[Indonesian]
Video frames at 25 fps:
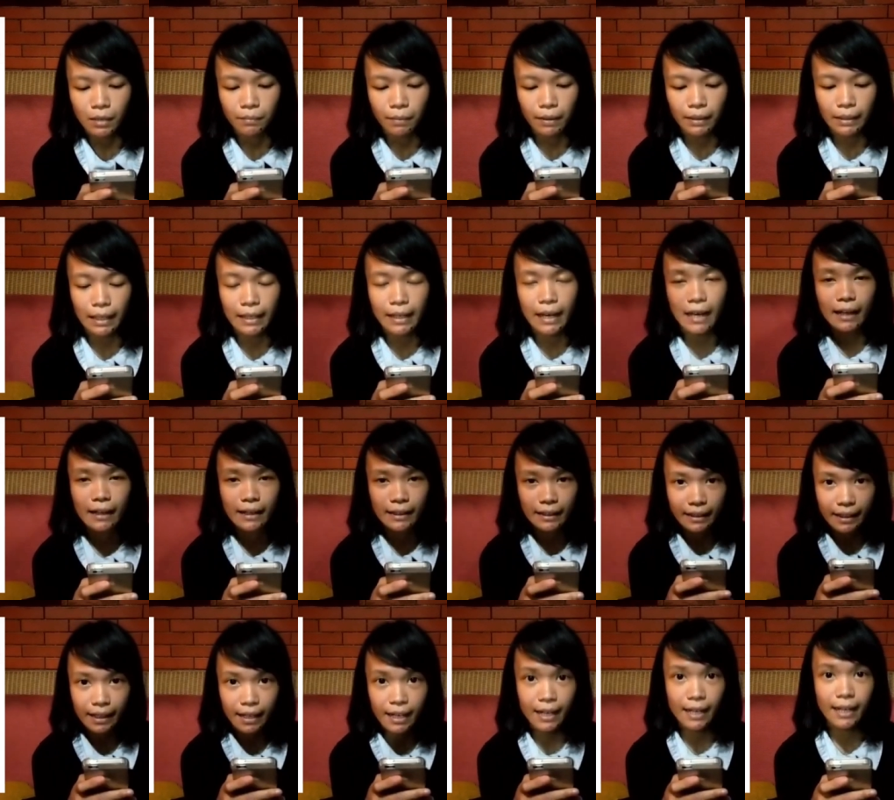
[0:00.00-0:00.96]

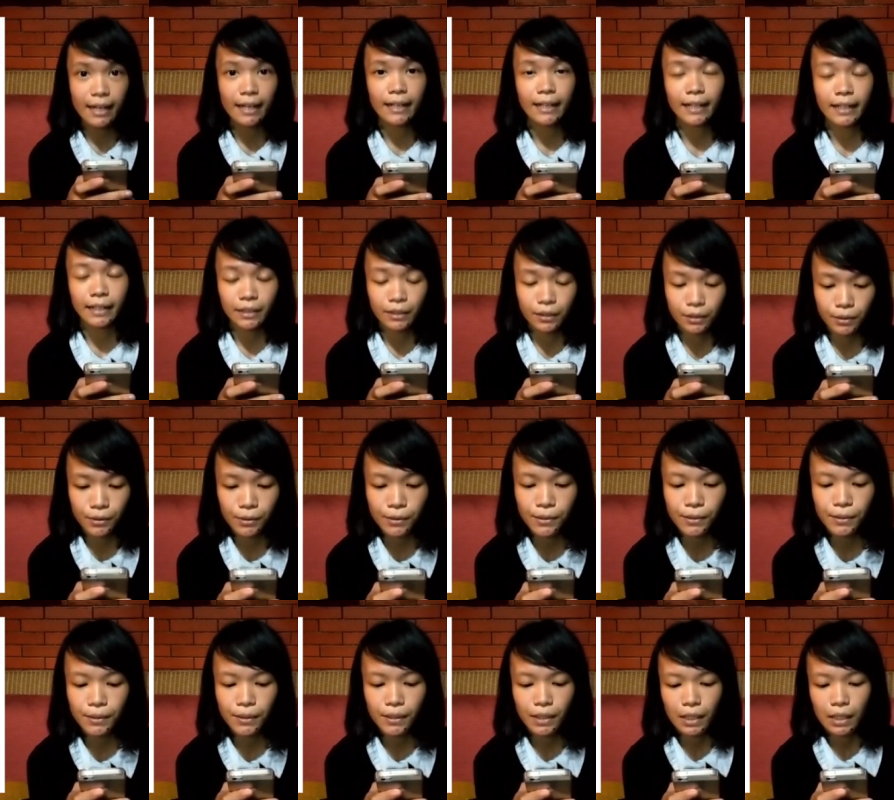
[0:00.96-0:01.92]
Pertanyaannya
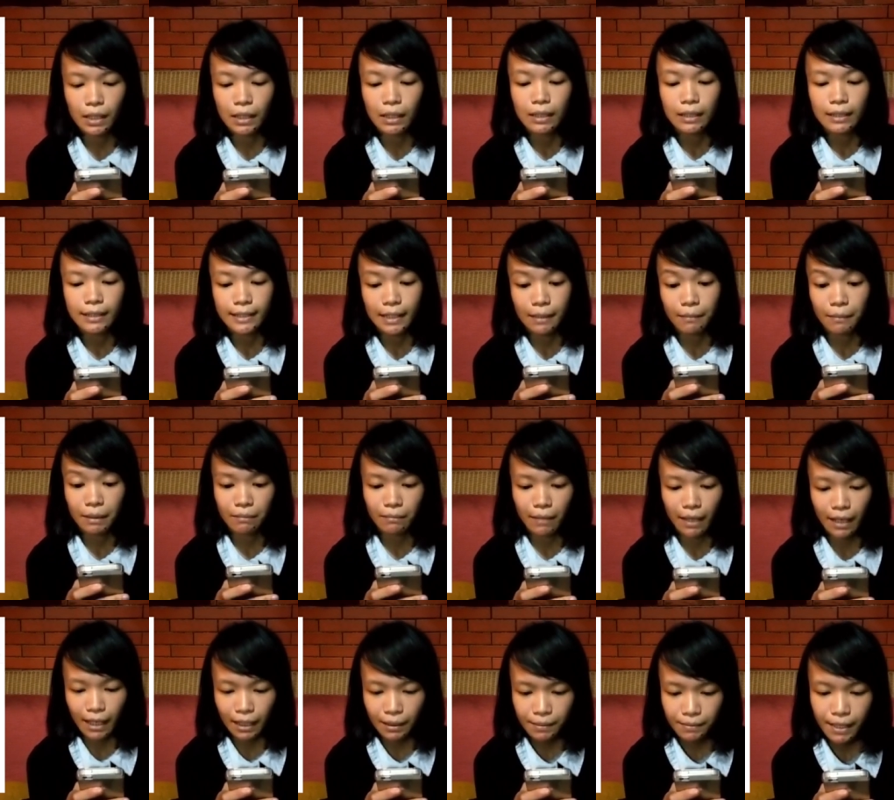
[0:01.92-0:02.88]
yaitu Selamat
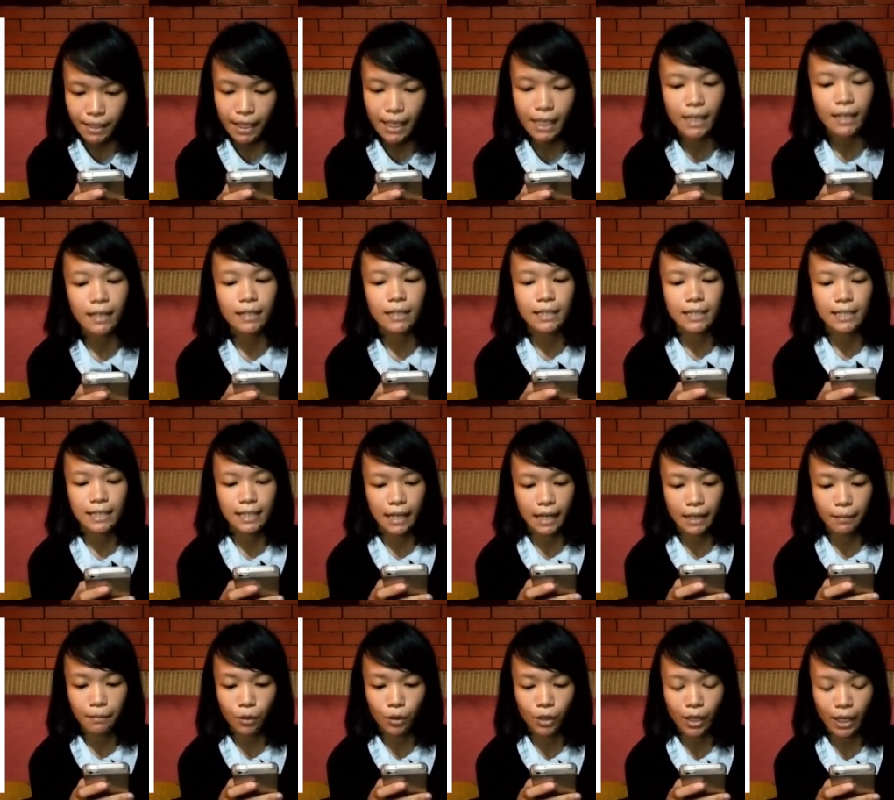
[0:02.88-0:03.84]
malam kak,
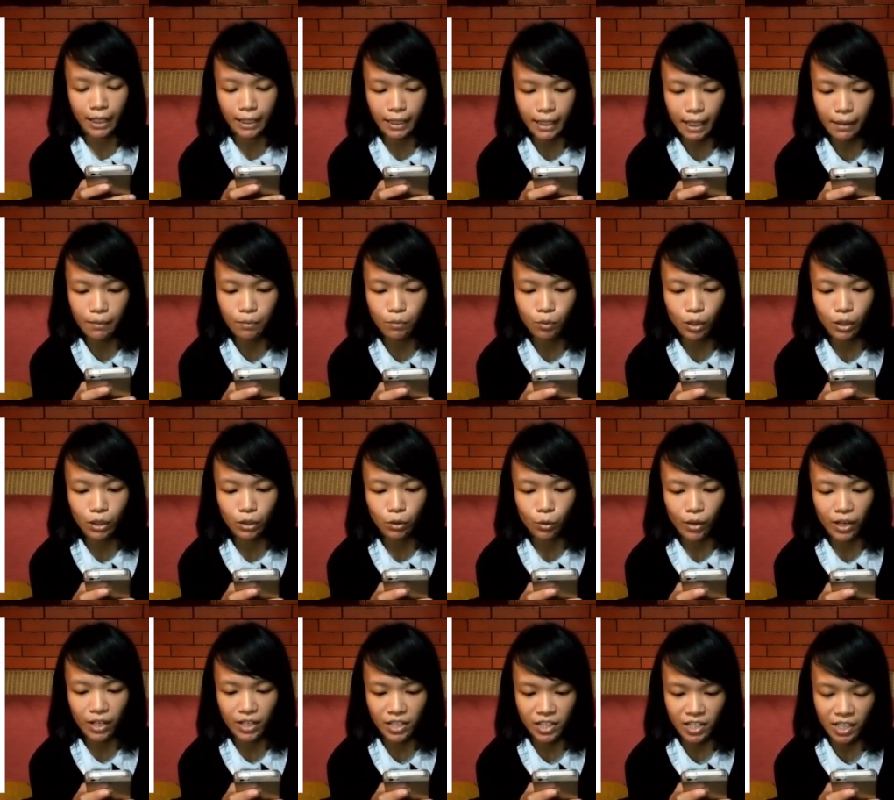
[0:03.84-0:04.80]
saya mau nanya buat
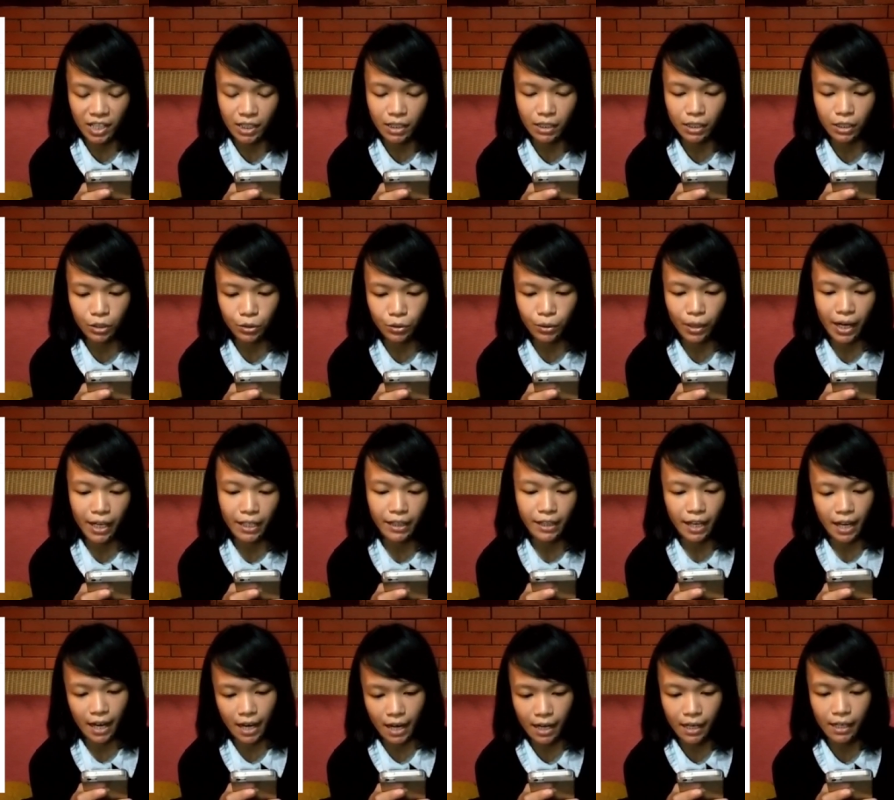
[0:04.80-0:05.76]
question
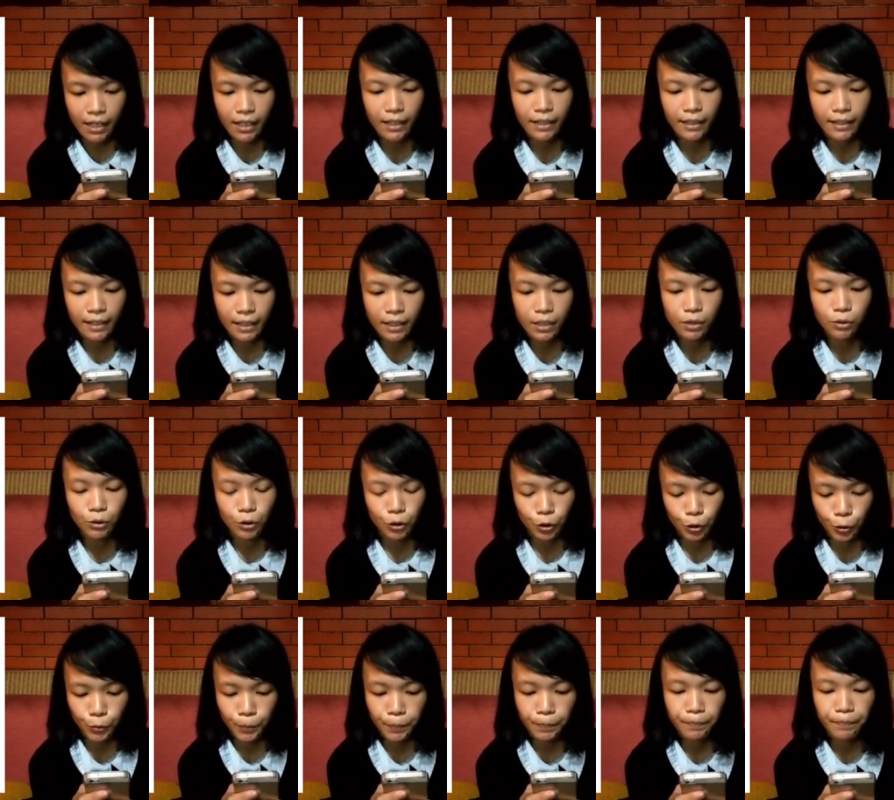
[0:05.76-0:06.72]
Q&A di
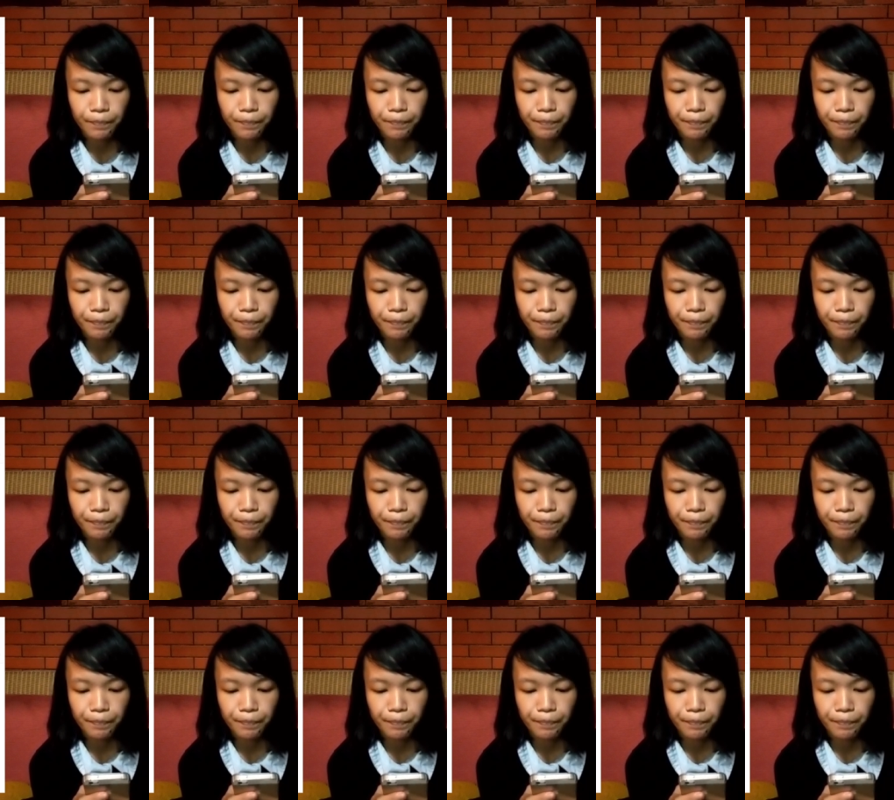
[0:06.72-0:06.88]
YouTube.